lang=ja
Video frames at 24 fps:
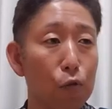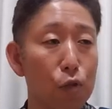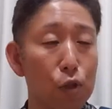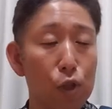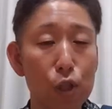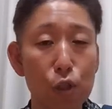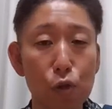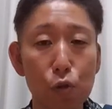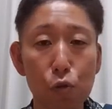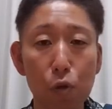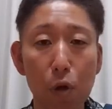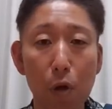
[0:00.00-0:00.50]
の
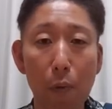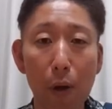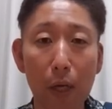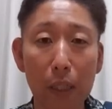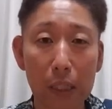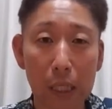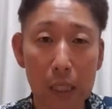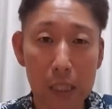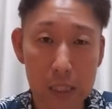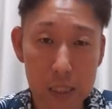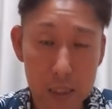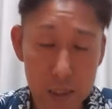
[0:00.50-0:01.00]
シングルは「
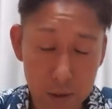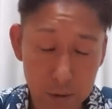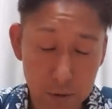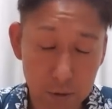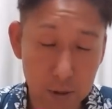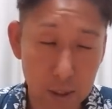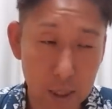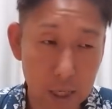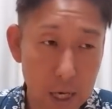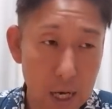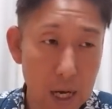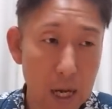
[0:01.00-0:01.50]
私」です
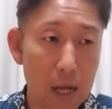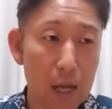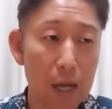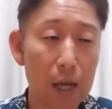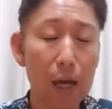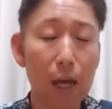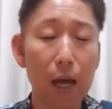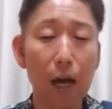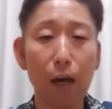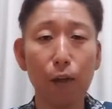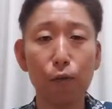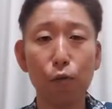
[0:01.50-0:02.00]
から
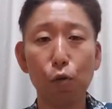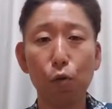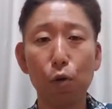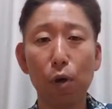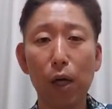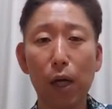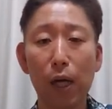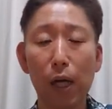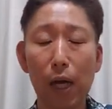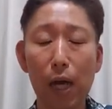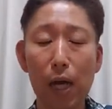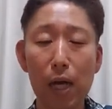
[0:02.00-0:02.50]
あそこ
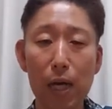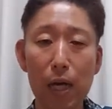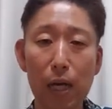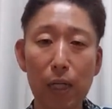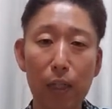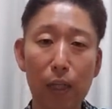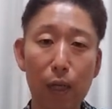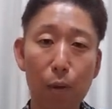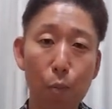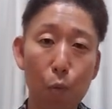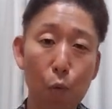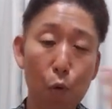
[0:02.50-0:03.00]
から考え
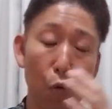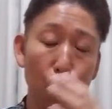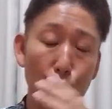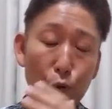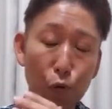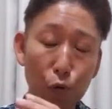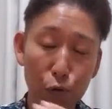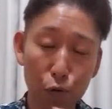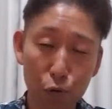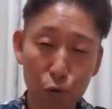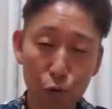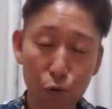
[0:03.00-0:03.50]
たらも
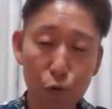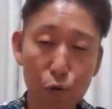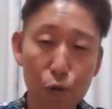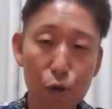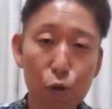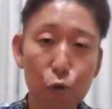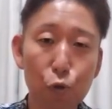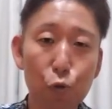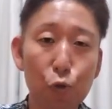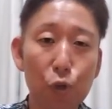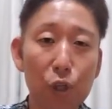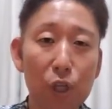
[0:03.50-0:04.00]
のすご
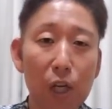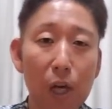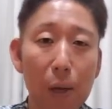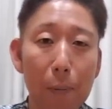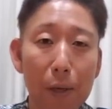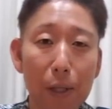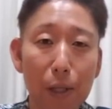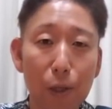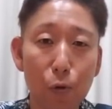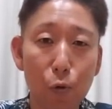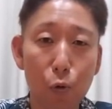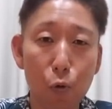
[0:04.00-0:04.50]
い振り
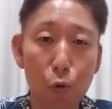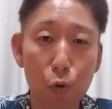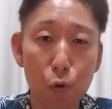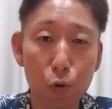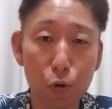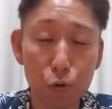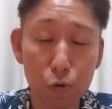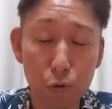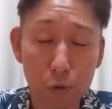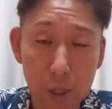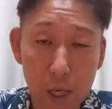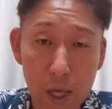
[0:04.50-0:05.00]
幅でこ
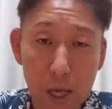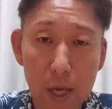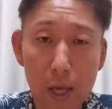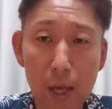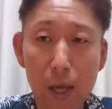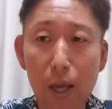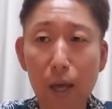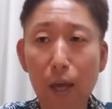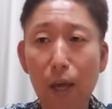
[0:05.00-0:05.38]
ういうね、